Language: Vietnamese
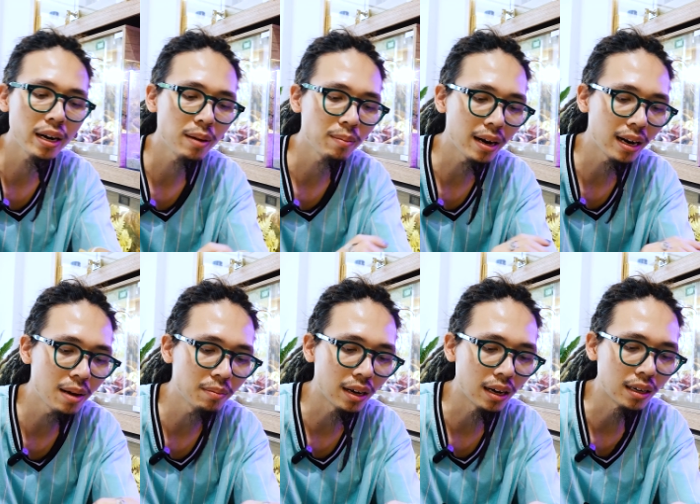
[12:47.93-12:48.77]
Nếu mà ban
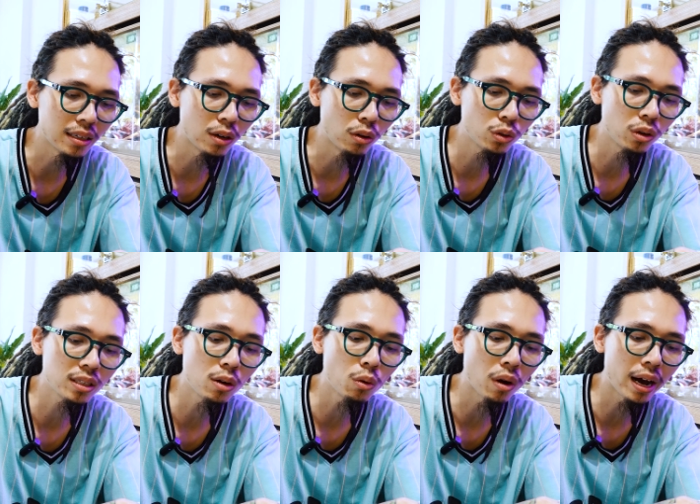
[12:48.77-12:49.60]
đêm mà nhiệt độ
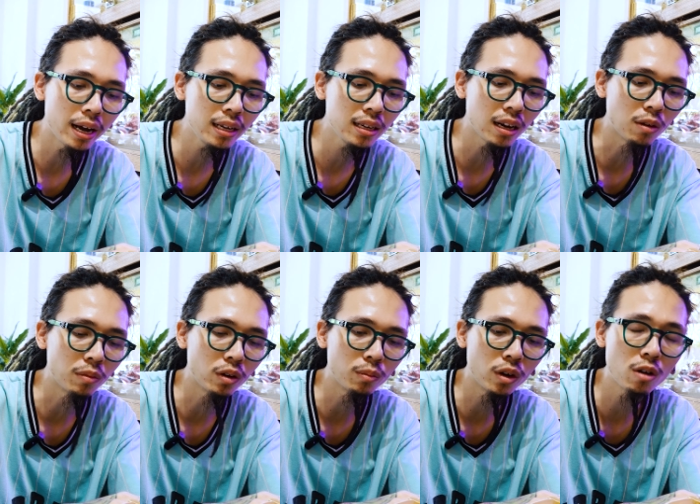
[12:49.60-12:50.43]
xuống sâu quá ấy, như kiểu
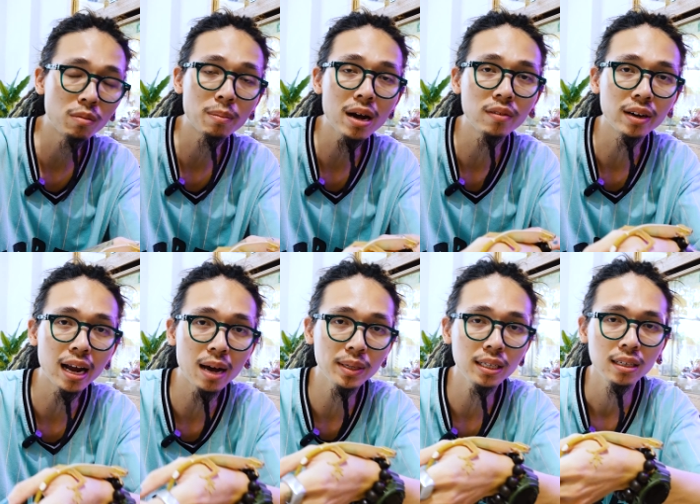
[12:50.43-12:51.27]
mùa đông miền Bắc ở
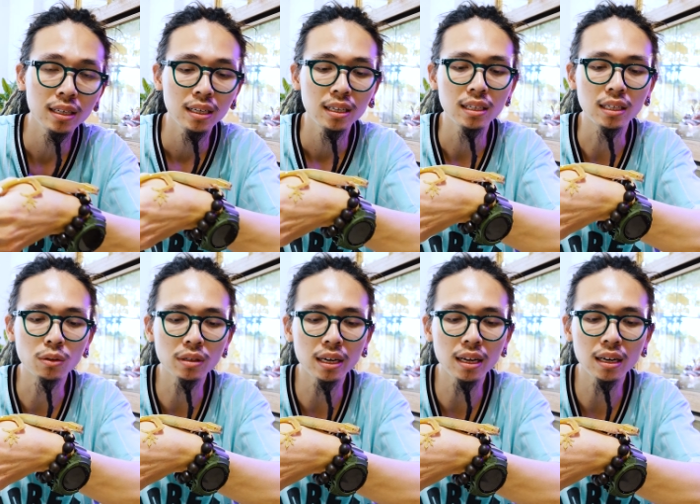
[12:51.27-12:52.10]
Việt Nam ấy, thì
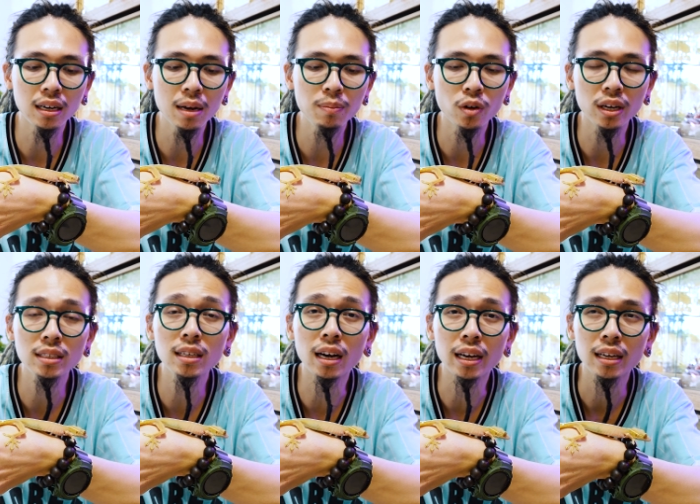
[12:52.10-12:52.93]
chúng ta nên lắp một
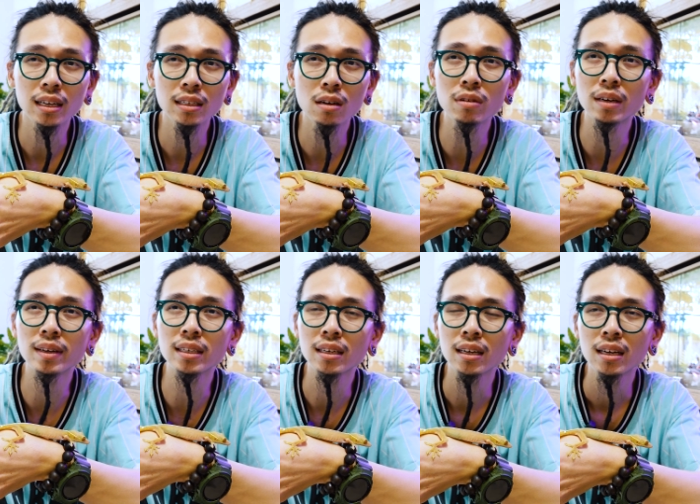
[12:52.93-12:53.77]
cái sưởi, không
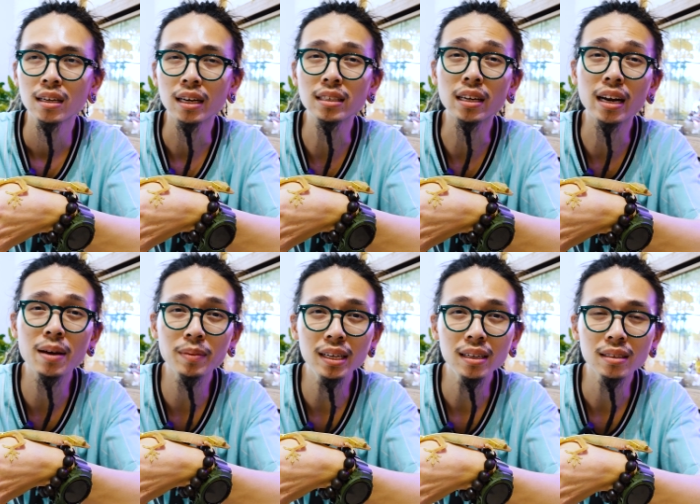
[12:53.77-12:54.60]
cần phải cái sưởi
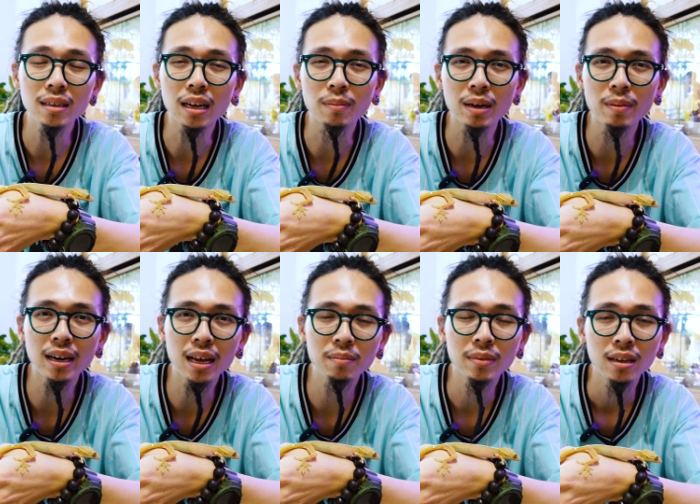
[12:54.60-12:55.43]
đêm ấy để bật
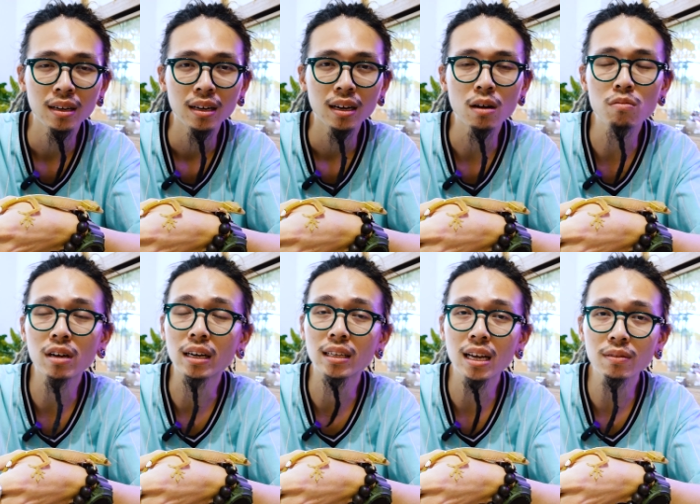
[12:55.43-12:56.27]
ban đêm,
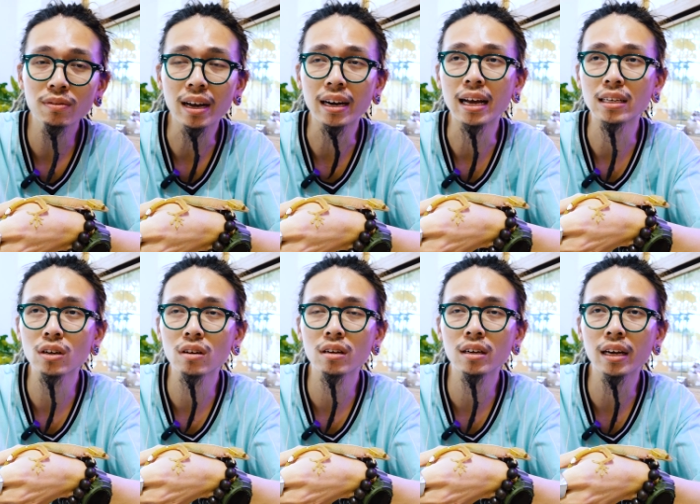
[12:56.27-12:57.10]
không cần thiết phải để
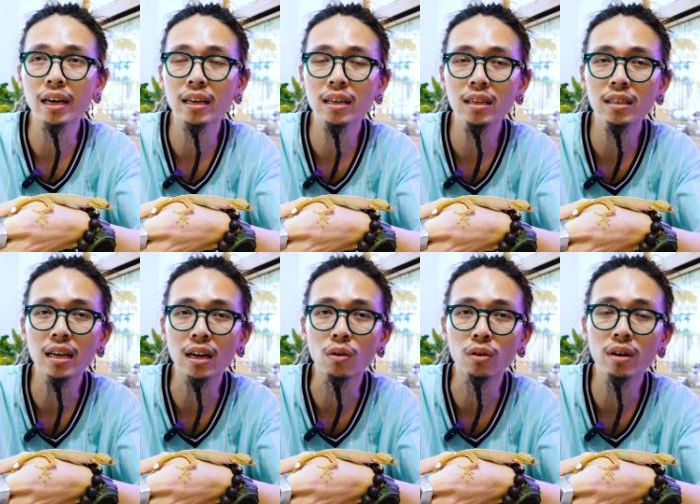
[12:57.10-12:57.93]
cho cái
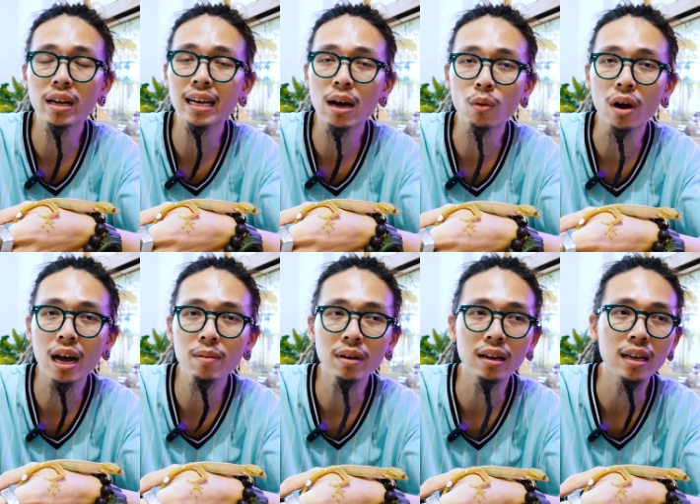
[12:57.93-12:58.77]
nhiệt độ nó lên cao
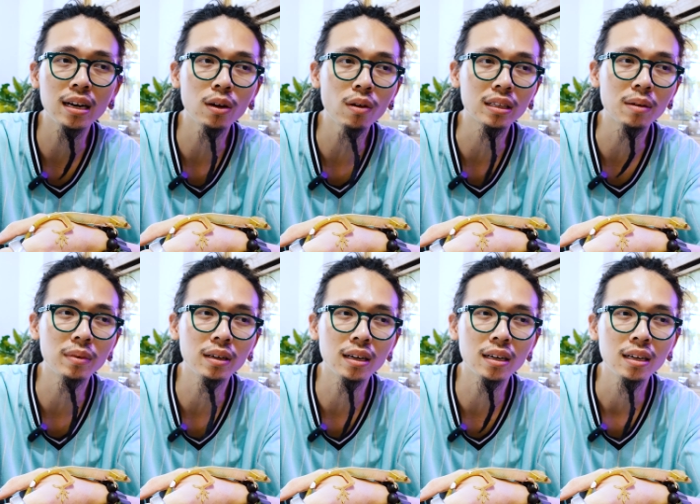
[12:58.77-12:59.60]
quá, mà lên đến khoảng
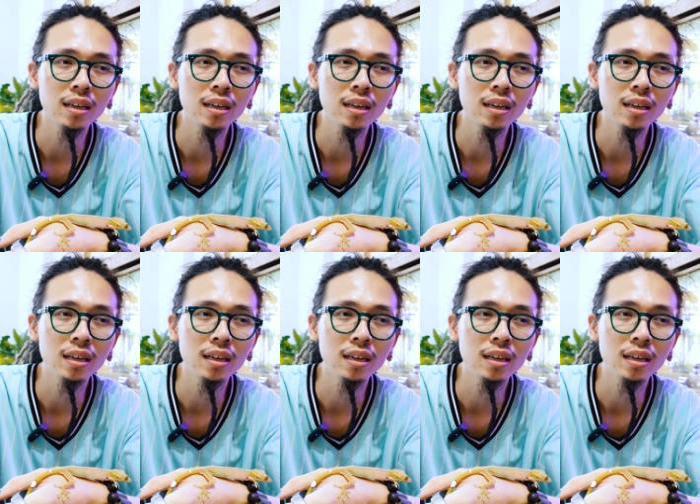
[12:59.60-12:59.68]
tầm